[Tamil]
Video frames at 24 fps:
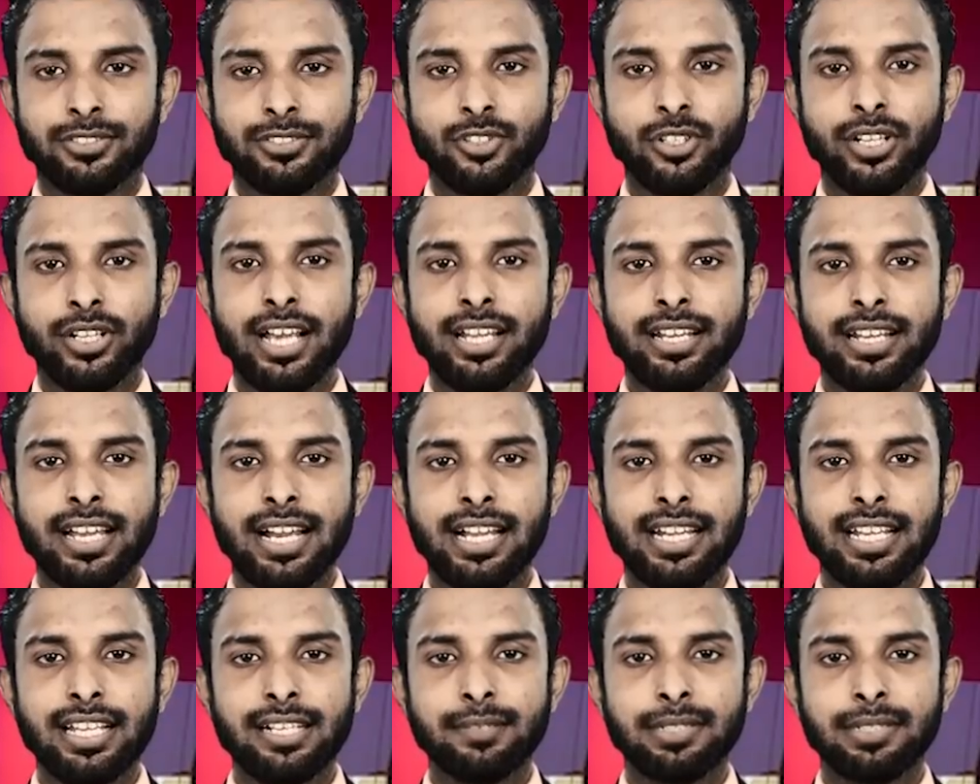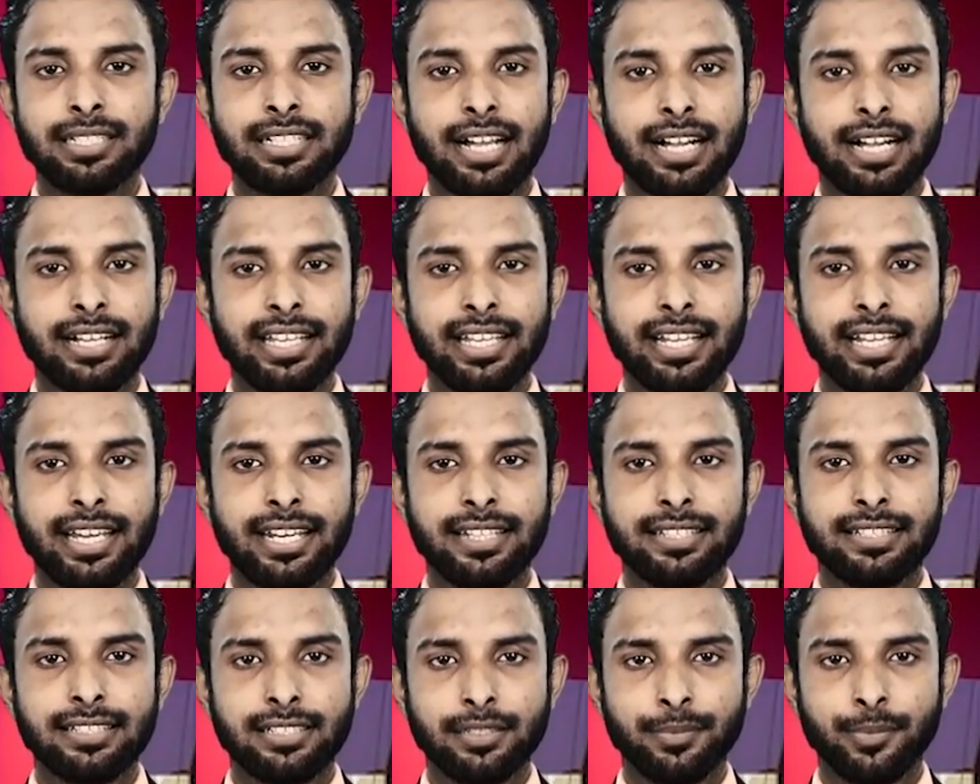ஜொரான் நாடாளுமன்ற
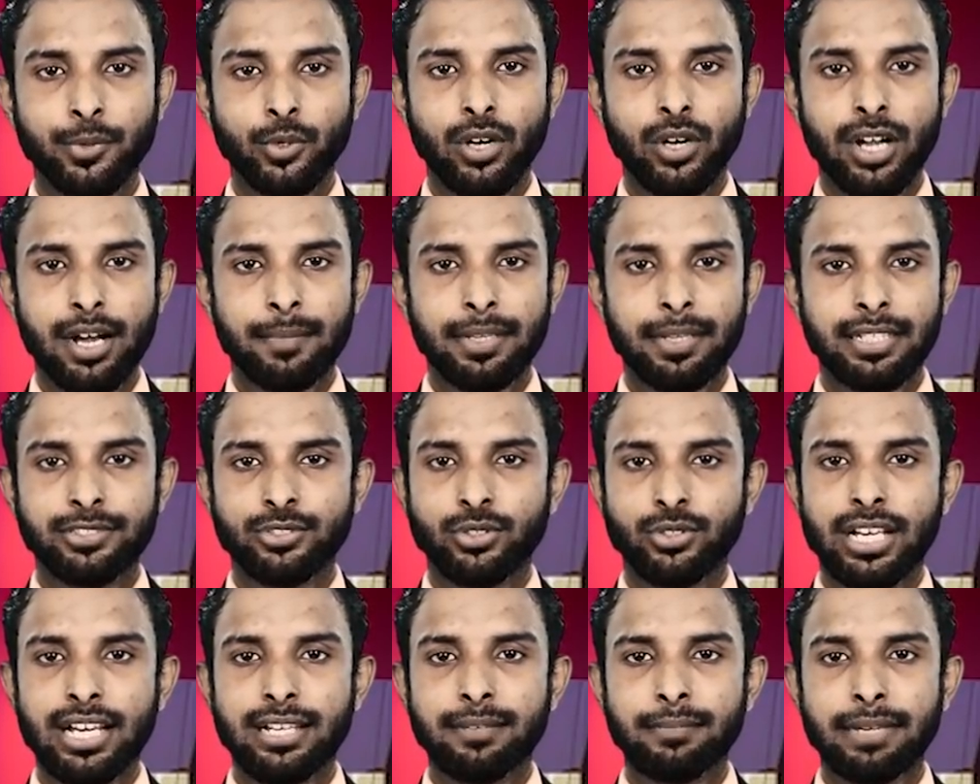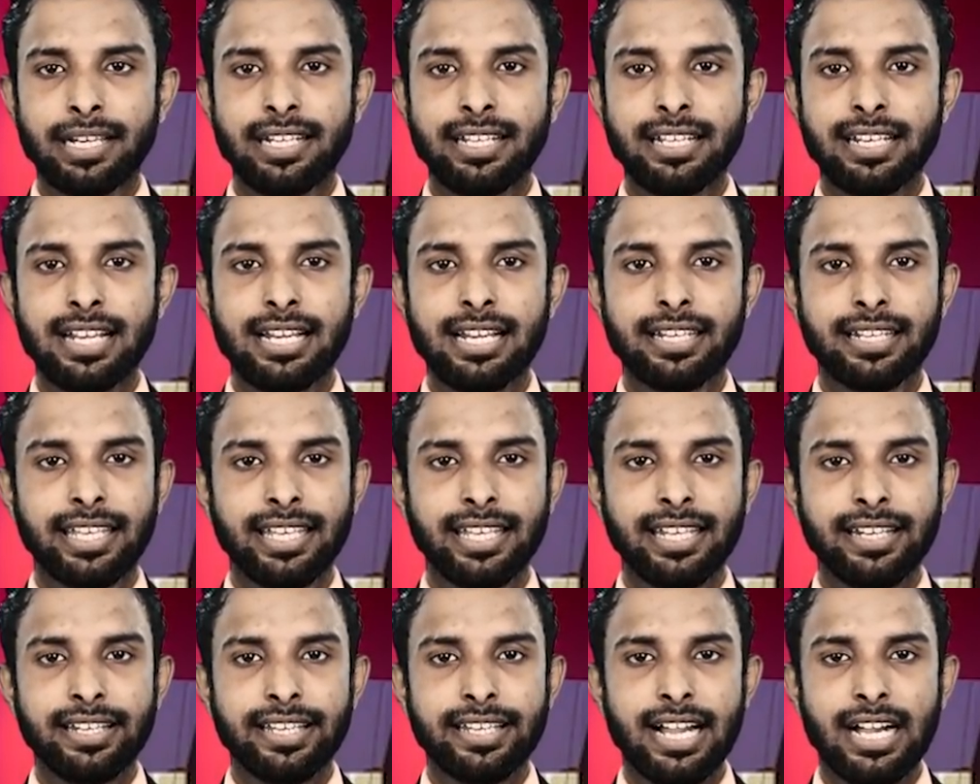அங்கீகாரத்துக்கு போகாமல் ஜொரான் மன்னரால்
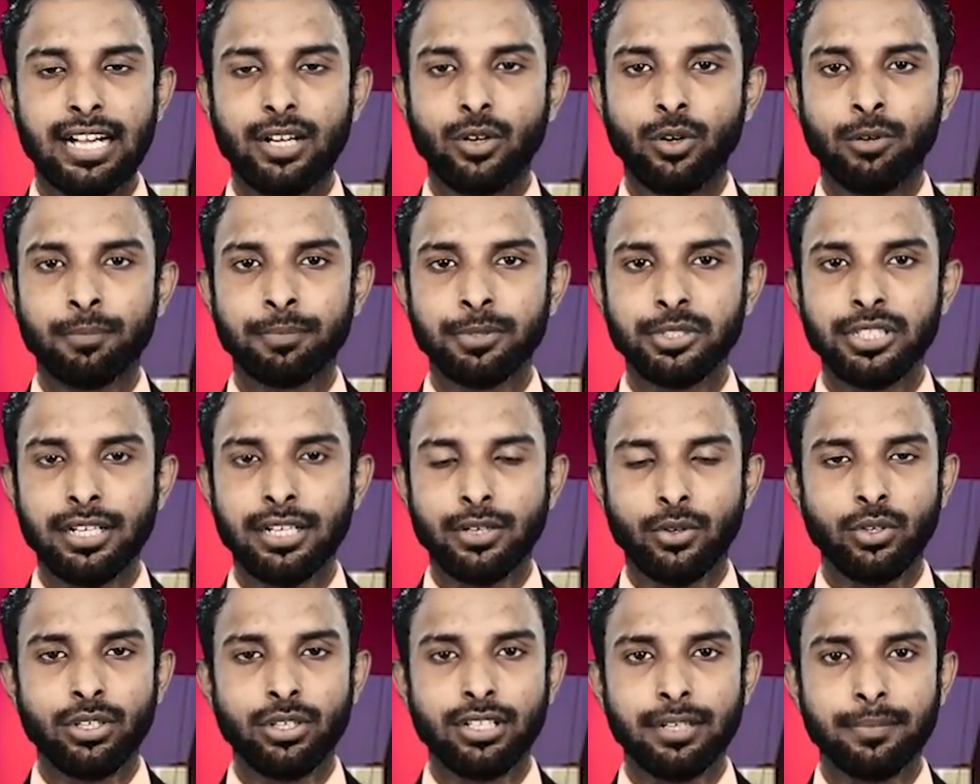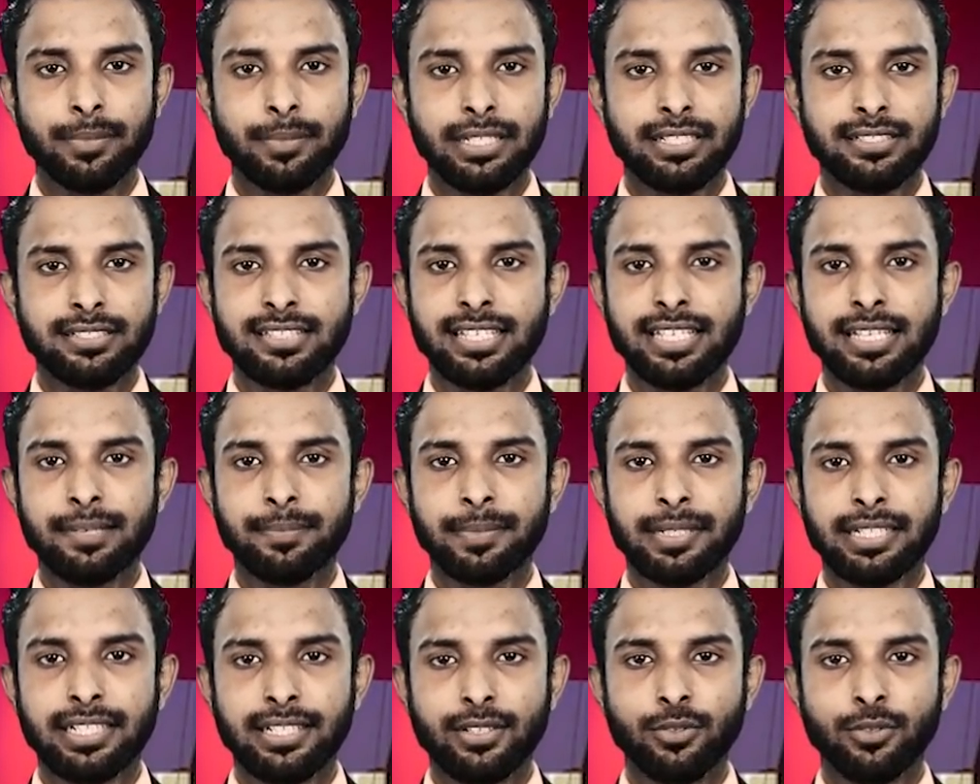நேரடியாக ஒப்புதல் கொடுக்கப்பட்டு
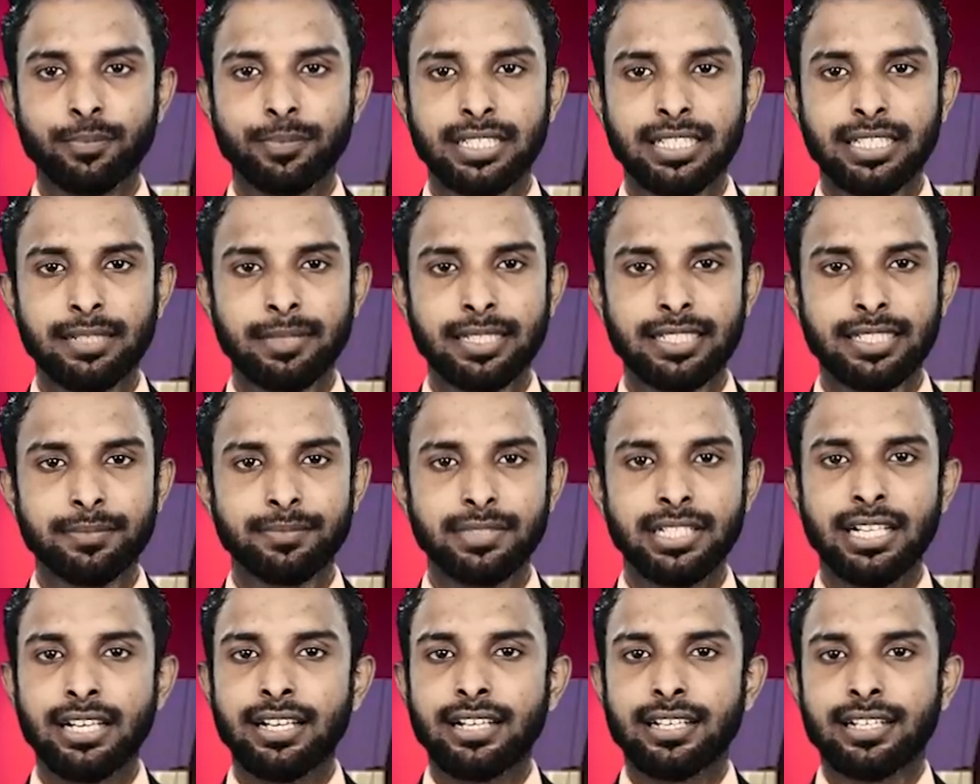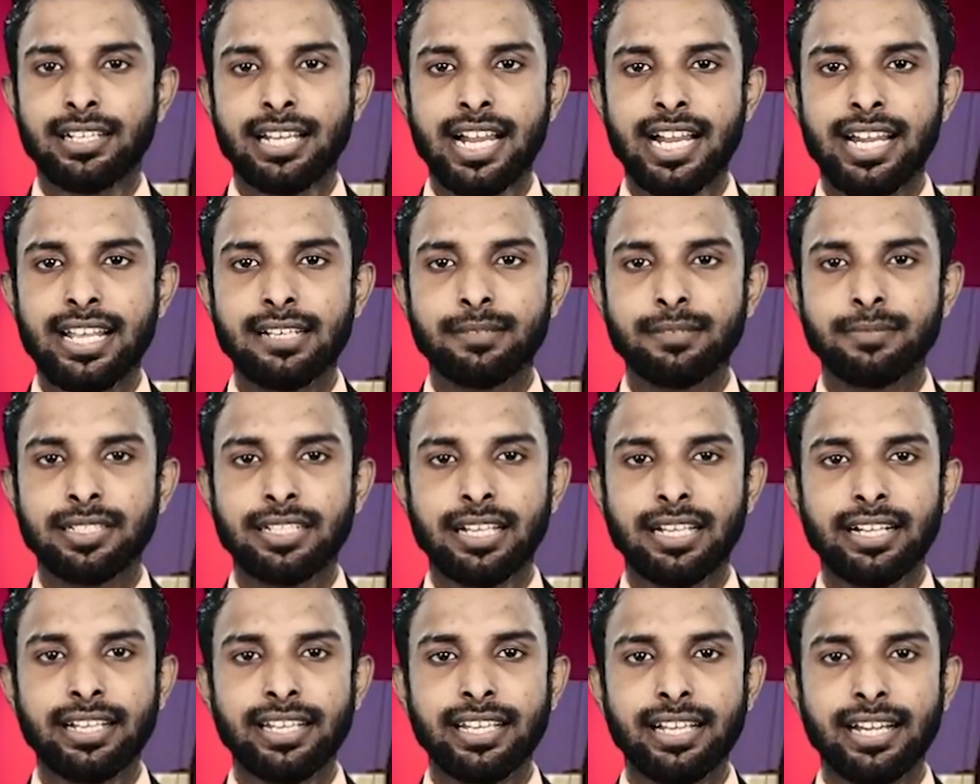செய்யப்பட்ட ஒப்பந்தம் அது நாடாளுமன்ற
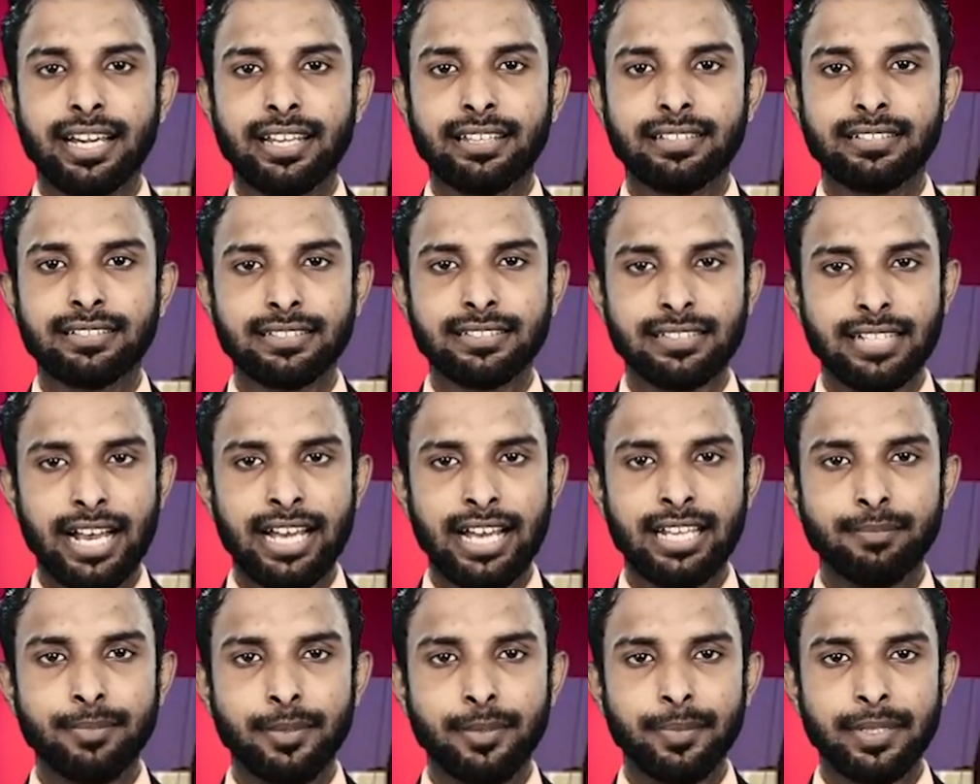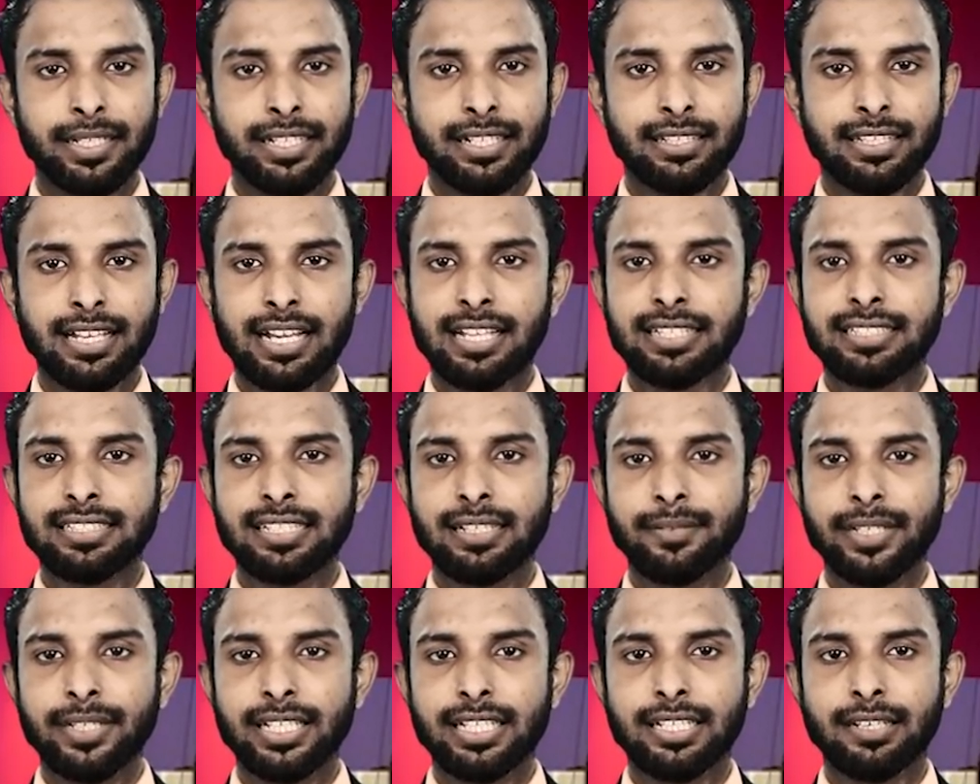அங்கீகாரத்துக்கு அனுப்பப்பட்டிருந்தால்
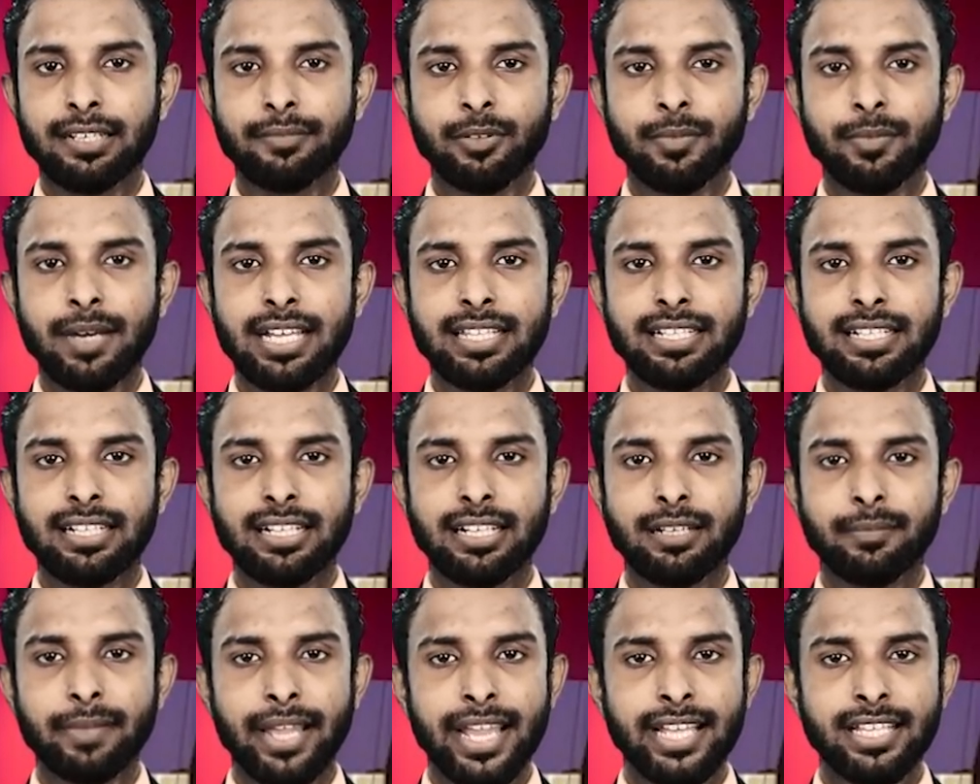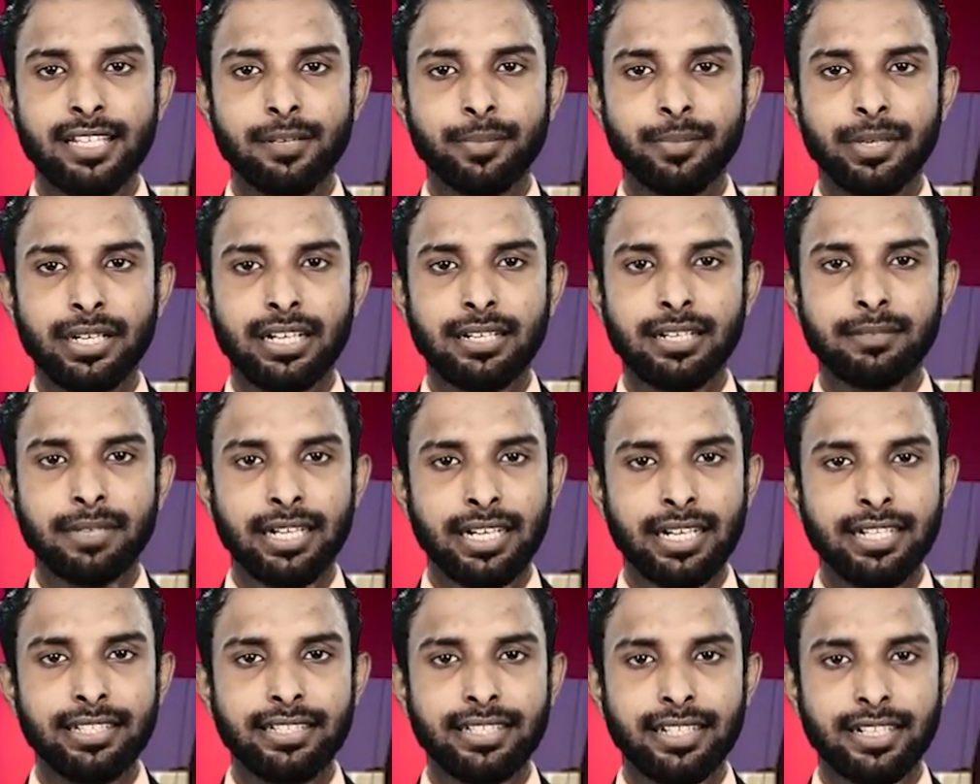தேவையற்ற விவாதங்களும் எதிர்ப்புகளும்
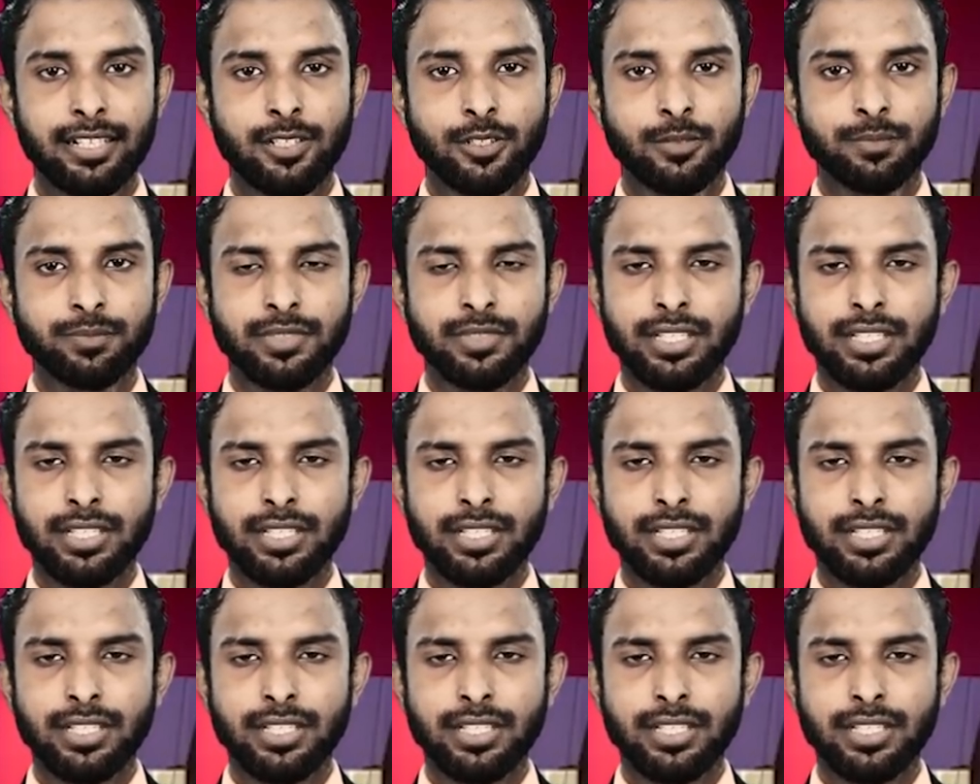எழுந்திருக்கும்